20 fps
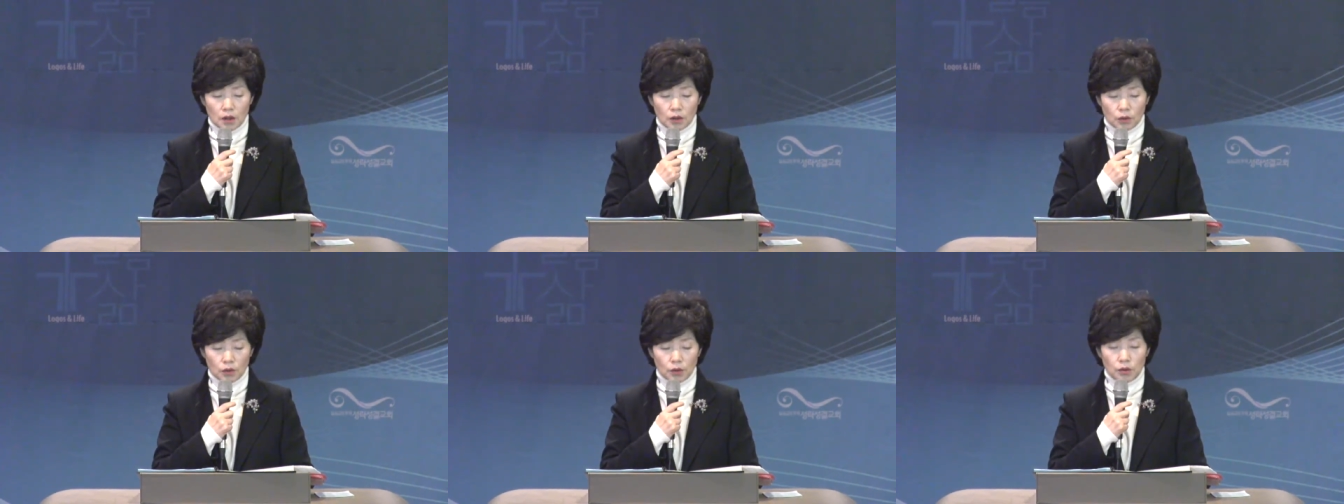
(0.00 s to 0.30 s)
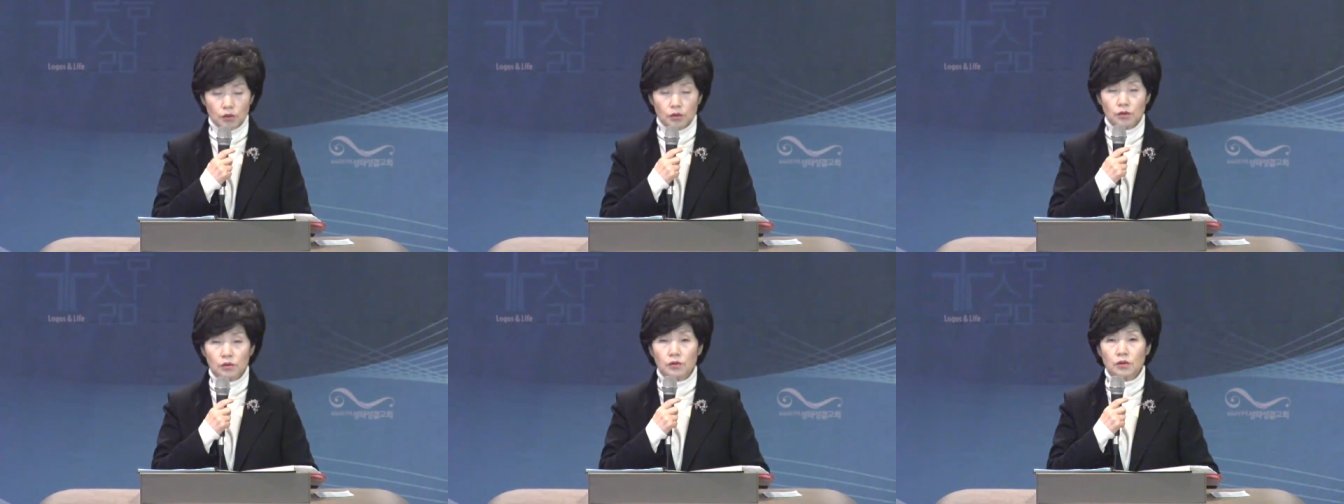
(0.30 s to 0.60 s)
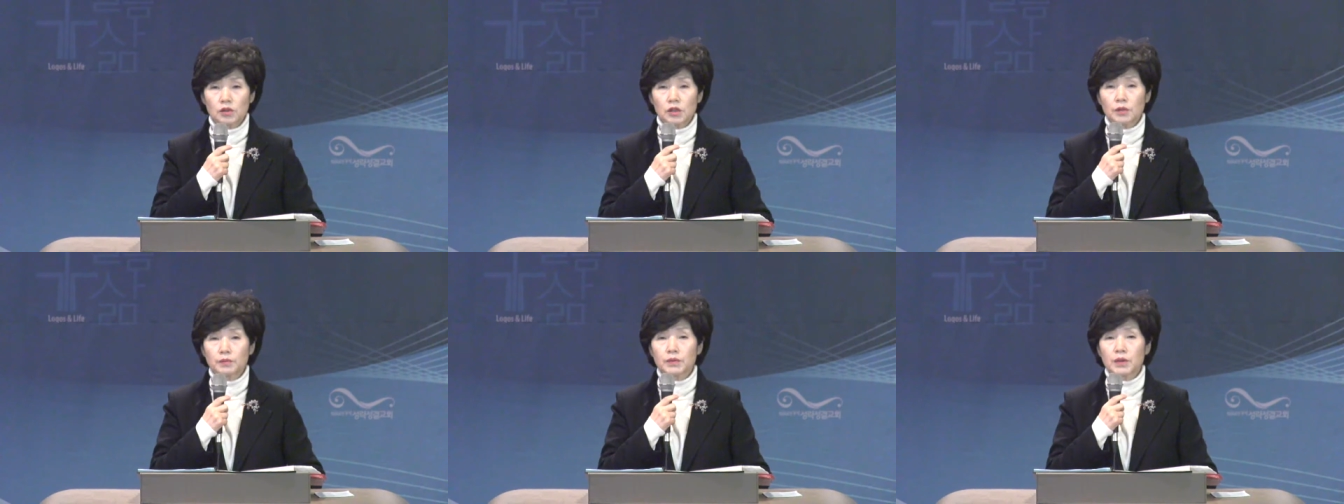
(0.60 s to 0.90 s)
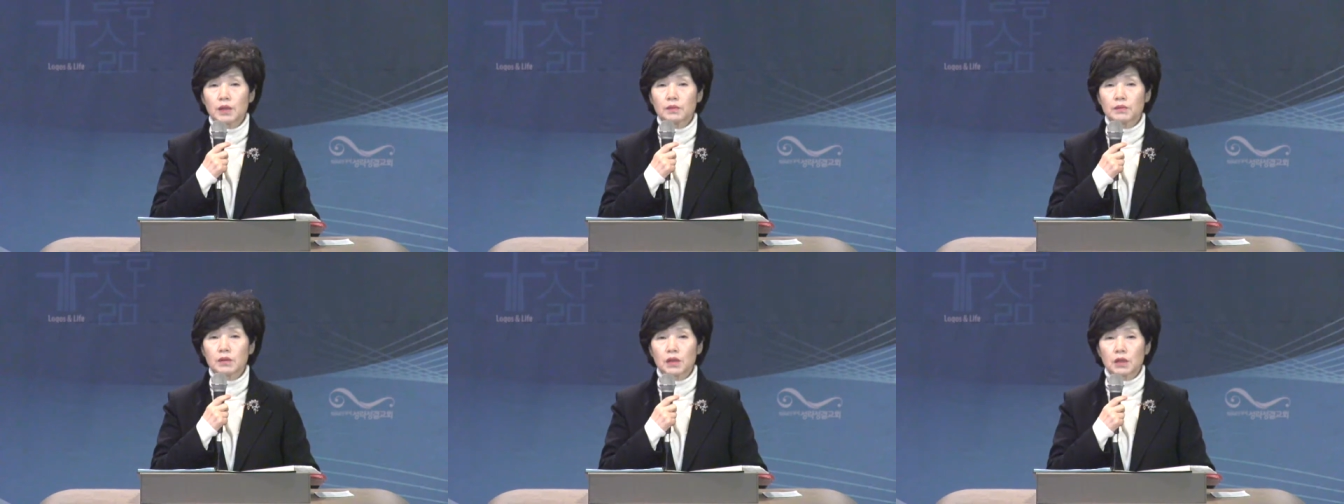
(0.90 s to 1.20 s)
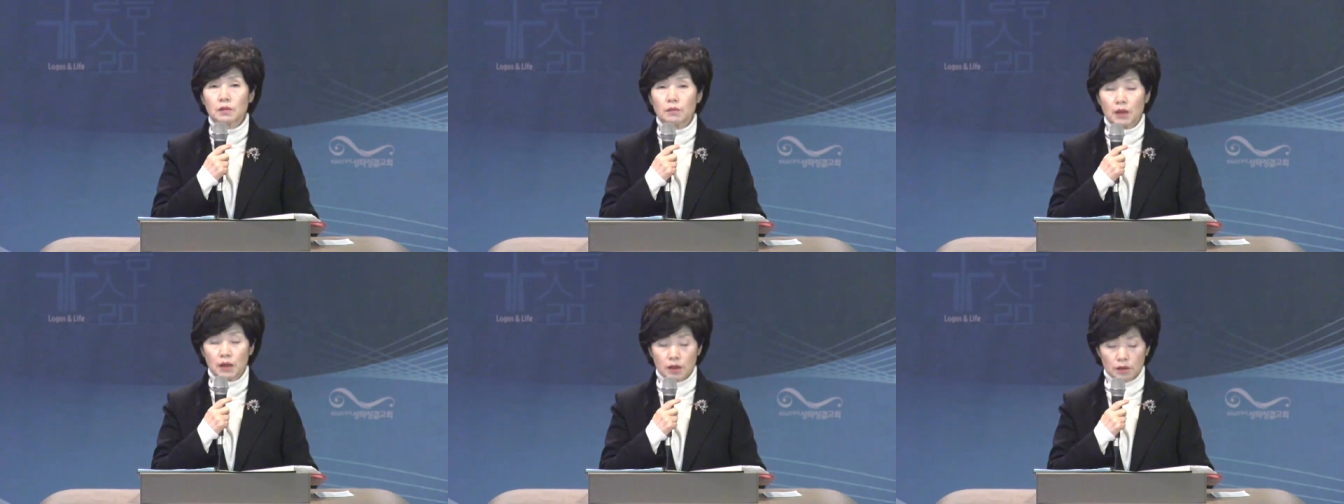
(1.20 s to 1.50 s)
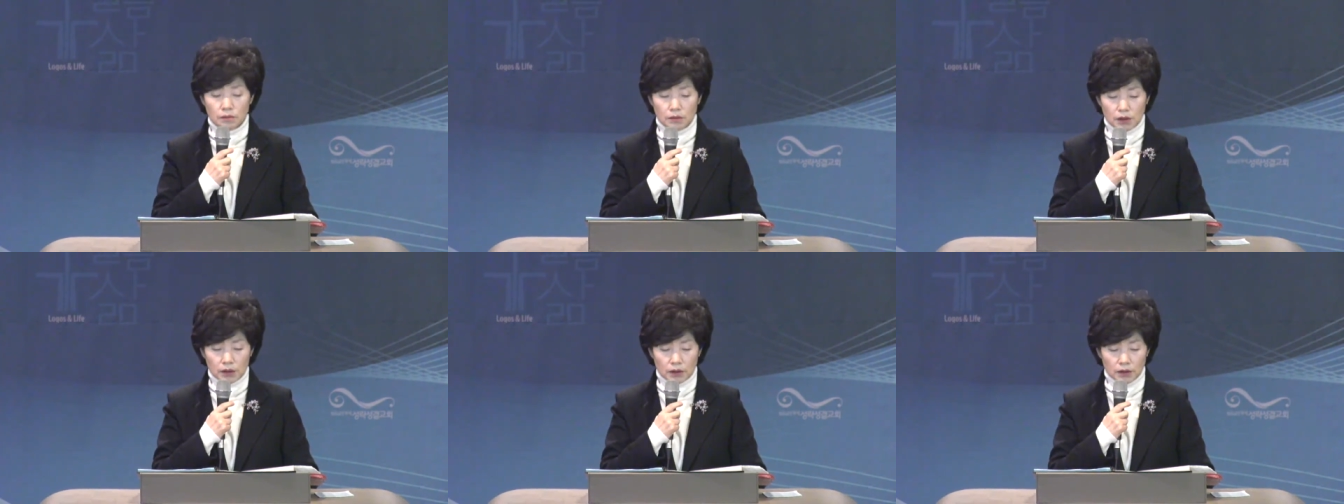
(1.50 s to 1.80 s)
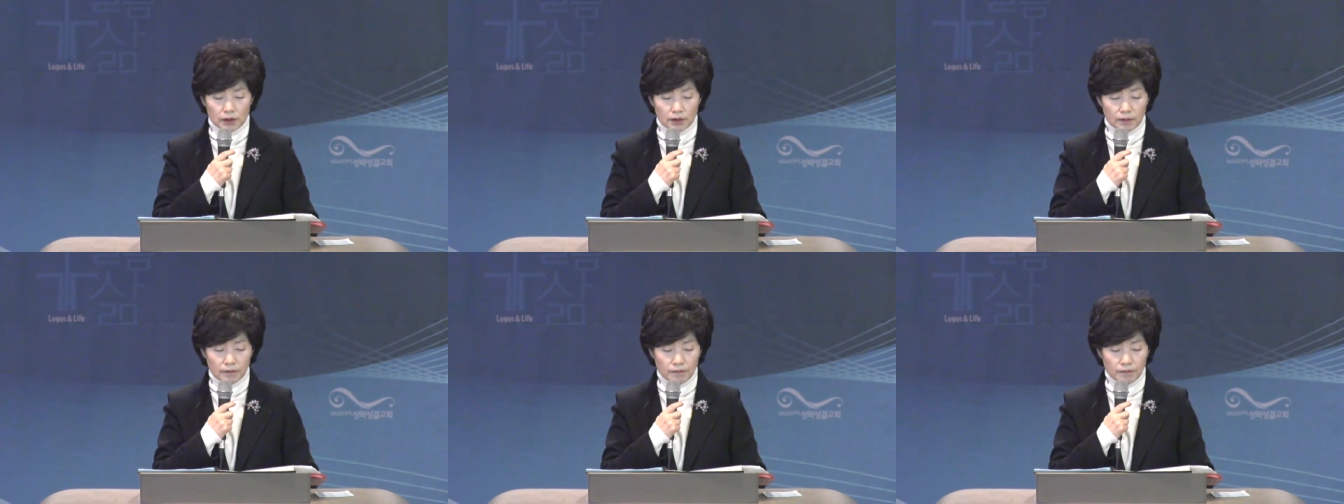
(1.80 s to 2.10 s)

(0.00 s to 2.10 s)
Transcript: 고린도서 13장에 말합니다.